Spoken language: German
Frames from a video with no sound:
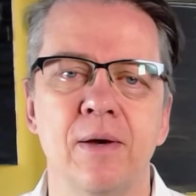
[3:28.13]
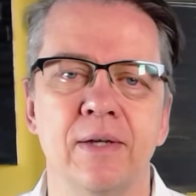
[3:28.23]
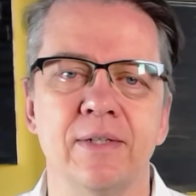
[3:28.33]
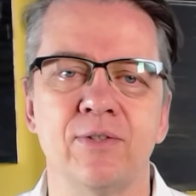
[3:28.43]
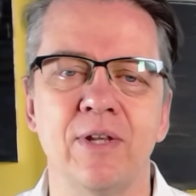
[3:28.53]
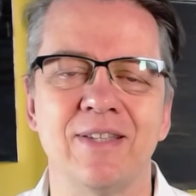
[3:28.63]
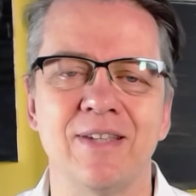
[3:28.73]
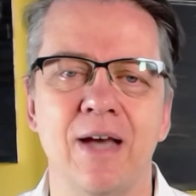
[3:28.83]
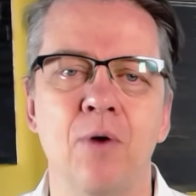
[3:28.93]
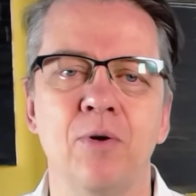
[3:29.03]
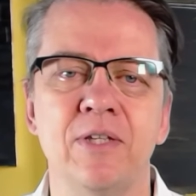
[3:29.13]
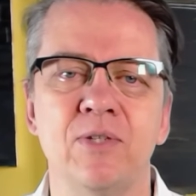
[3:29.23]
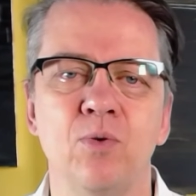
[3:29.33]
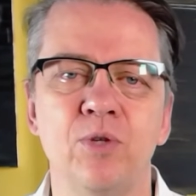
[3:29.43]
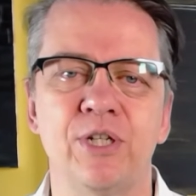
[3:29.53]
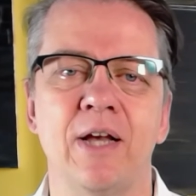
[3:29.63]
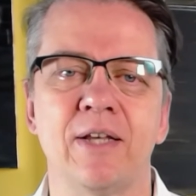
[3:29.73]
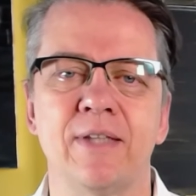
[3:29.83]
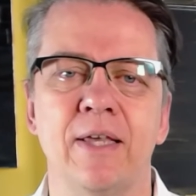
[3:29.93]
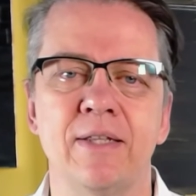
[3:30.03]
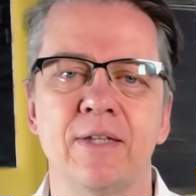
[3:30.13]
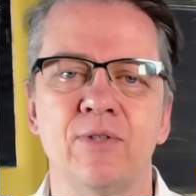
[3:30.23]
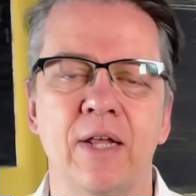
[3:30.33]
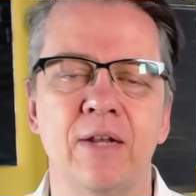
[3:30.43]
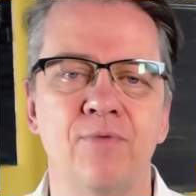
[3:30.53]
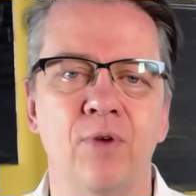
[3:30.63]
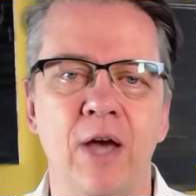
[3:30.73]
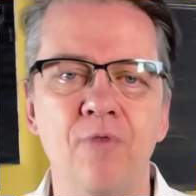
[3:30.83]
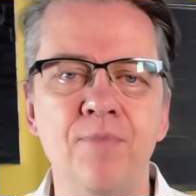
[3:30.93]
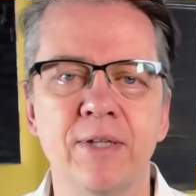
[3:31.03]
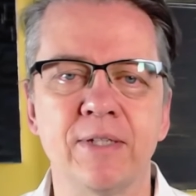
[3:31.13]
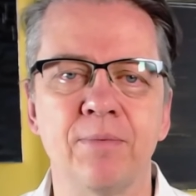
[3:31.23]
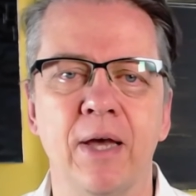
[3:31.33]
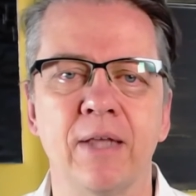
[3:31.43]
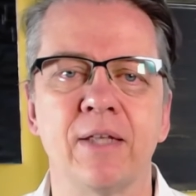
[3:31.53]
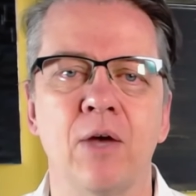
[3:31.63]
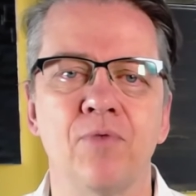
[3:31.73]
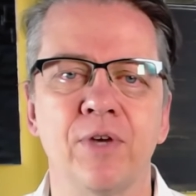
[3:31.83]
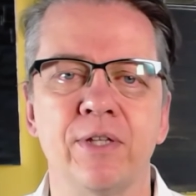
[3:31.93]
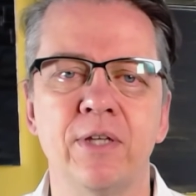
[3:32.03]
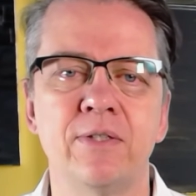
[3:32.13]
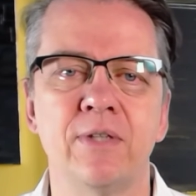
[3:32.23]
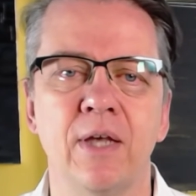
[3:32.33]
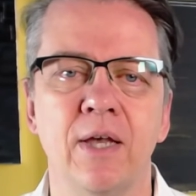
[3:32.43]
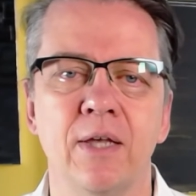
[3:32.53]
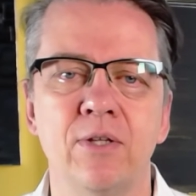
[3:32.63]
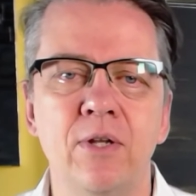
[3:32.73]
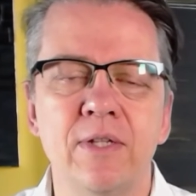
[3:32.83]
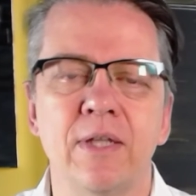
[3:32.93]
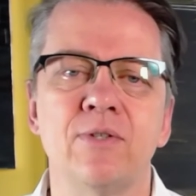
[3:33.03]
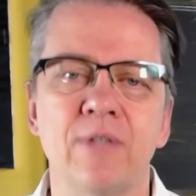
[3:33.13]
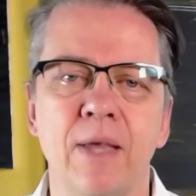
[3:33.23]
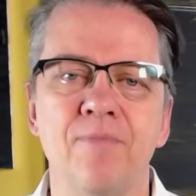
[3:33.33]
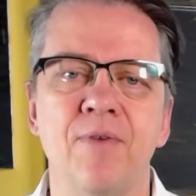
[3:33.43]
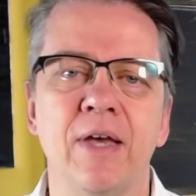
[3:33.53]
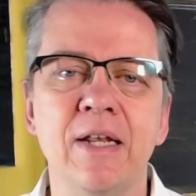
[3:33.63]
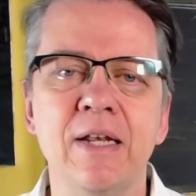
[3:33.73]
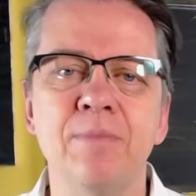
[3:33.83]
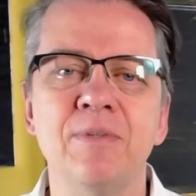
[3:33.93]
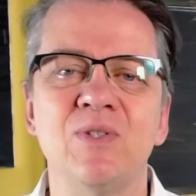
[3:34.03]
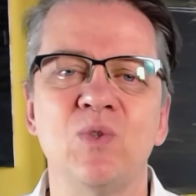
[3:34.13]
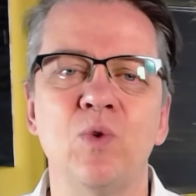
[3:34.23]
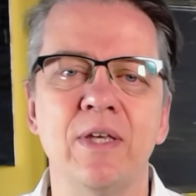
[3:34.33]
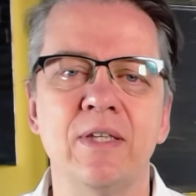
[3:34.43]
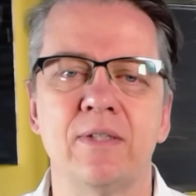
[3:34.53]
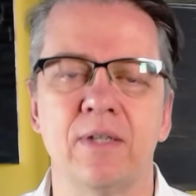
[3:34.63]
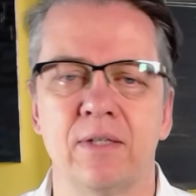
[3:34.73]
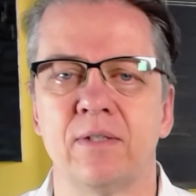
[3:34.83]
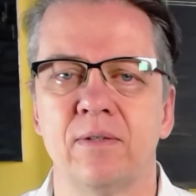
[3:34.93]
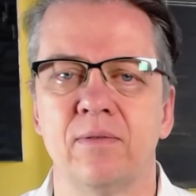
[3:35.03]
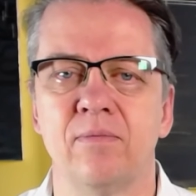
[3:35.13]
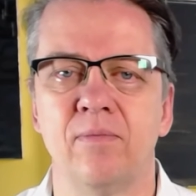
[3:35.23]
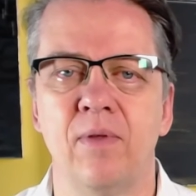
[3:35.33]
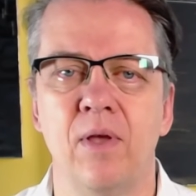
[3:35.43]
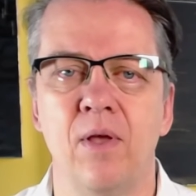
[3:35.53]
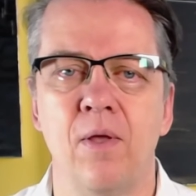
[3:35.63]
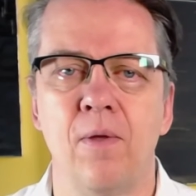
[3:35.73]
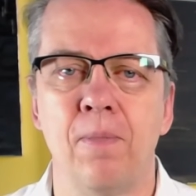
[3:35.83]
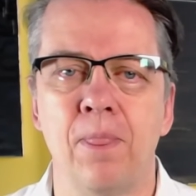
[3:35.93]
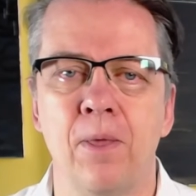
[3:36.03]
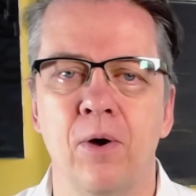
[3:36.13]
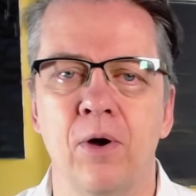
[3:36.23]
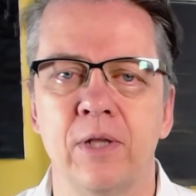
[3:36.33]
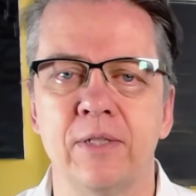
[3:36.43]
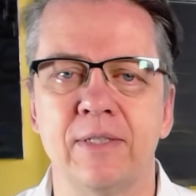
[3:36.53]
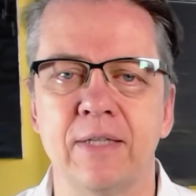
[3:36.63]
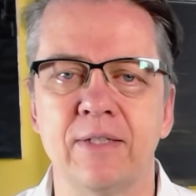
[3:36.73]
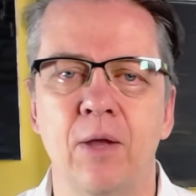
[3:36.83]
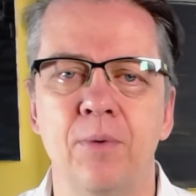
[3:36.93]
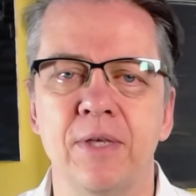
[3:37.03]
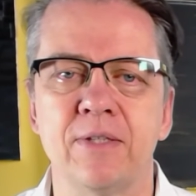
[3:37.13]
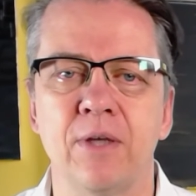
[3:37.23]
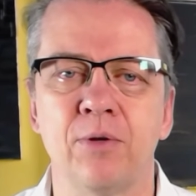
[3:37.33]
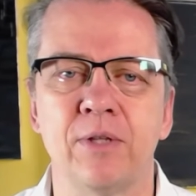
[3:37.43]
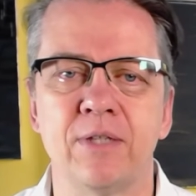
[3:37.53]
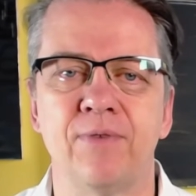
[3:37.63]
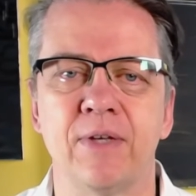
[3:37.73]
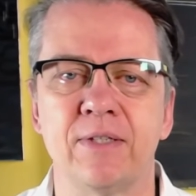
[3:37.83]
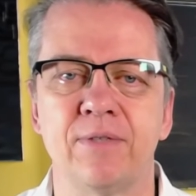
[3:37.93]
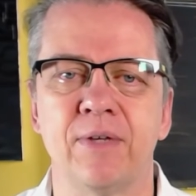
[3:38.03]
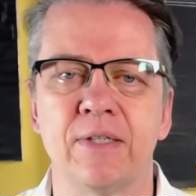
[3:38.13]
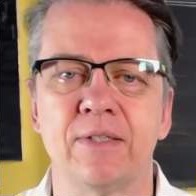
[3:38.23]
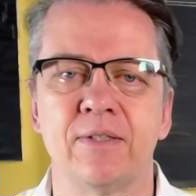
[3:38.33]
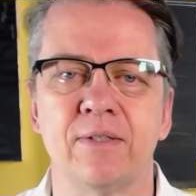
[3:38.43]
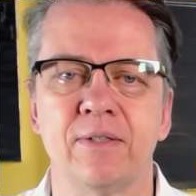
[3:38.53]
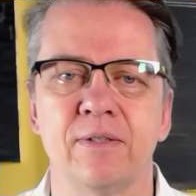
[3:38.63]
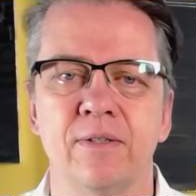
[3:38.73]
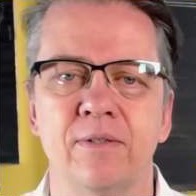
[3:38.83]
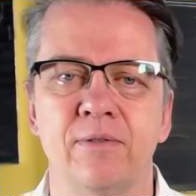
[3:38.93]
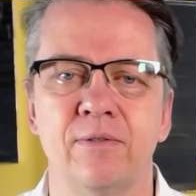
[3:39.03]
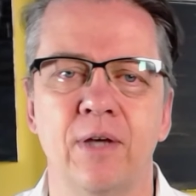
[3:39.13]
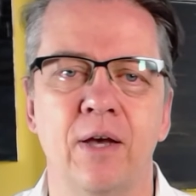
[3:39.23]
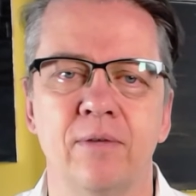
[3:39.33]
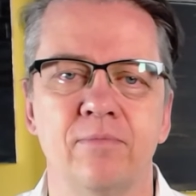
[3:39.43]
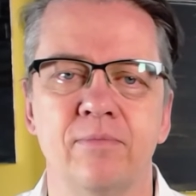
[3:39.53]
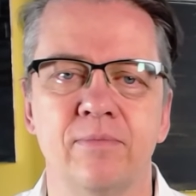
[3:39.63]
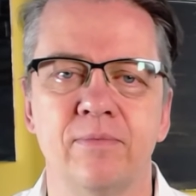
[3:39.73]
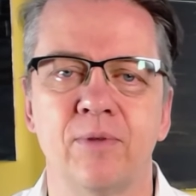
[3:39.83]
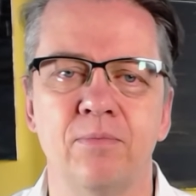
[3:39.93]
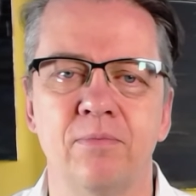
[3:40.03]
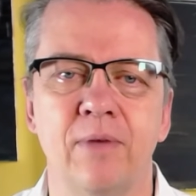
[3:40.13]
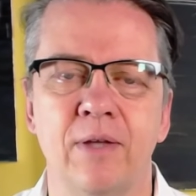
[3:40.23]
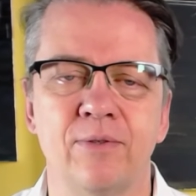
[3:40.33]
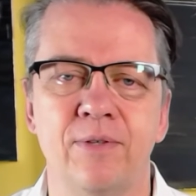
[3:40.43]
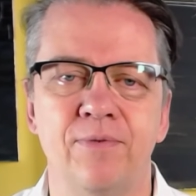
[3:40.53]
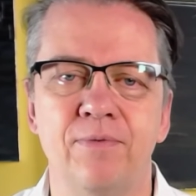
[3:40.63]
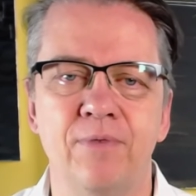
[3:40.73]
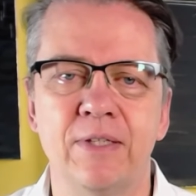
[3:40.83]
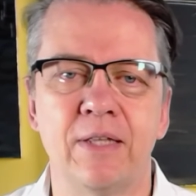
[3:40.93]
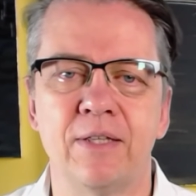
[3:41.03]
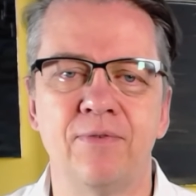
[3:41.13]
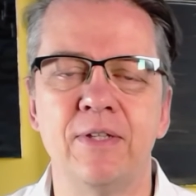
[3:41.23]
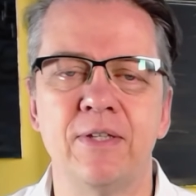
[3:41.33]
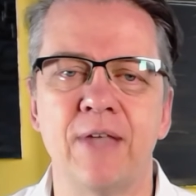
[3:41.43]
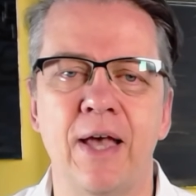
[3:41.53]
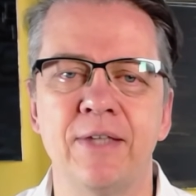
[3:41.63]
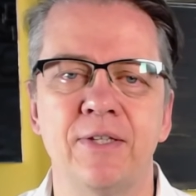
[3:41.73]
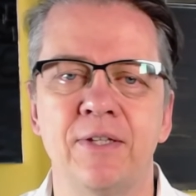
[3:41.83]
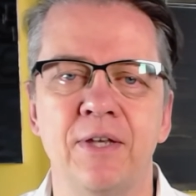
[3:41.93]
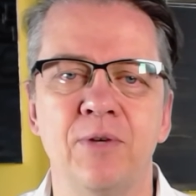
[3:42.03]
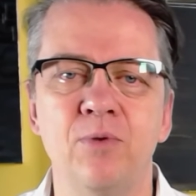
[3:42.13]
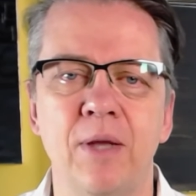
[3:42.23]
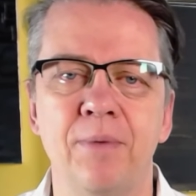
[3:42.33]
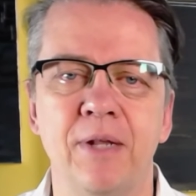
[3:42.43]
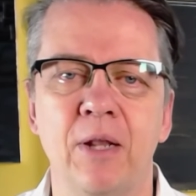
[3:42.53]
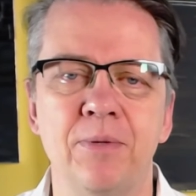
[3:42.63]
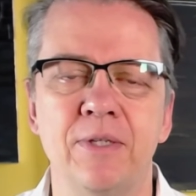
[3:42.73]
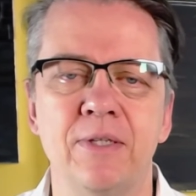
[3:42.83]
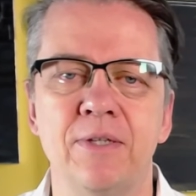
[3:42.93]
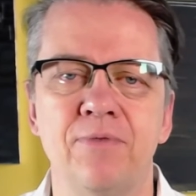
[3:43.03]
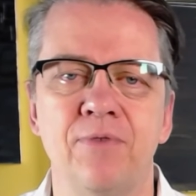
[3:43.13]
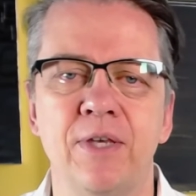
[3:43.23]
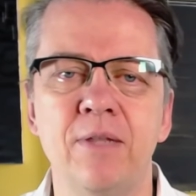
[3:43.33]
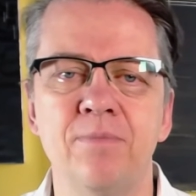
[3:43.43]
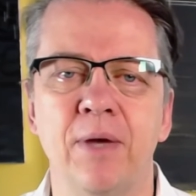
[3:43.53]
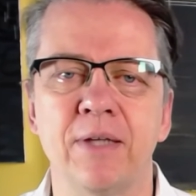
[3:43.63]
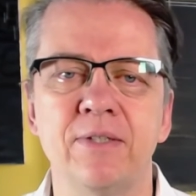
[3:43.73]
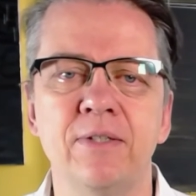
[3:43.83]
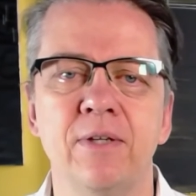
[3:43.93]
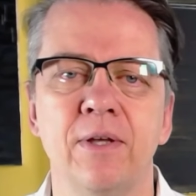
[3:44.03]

soll jetzt ja auch nicht so stark sein, dass du deine volle Aufmerksamkeit drauf richtest, sondern dass du es einfach hinnimmst, so ist es. Und das, glaube ich, ist auch das, was, was, äh, ja, drum, also ich, wie gesagt, ich finde diese Eisidee gut, aber ich glaube, sie ist nicht für jeden passend.